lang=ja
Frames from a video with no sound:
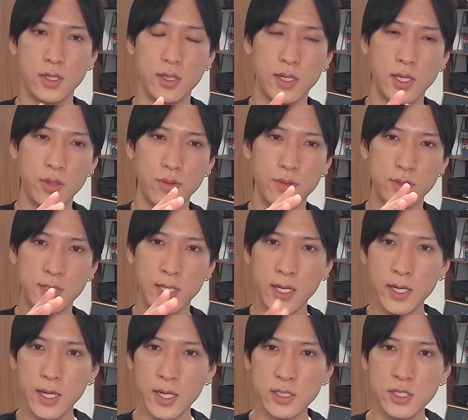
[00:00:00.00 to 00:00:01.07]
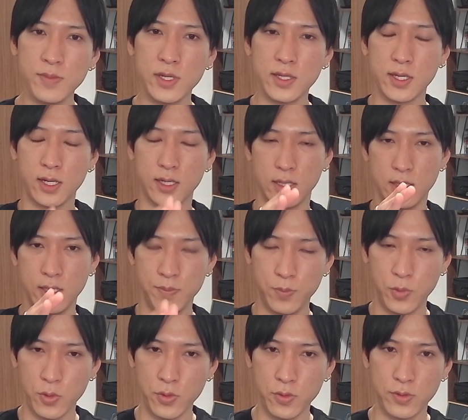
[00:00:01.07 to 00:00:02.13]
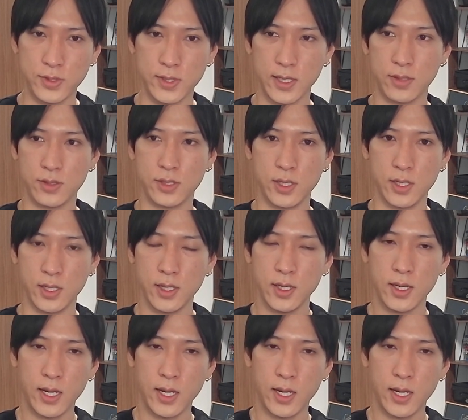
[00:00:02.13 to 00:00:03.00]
あの、下げ始めたら一歩方向に下がるし、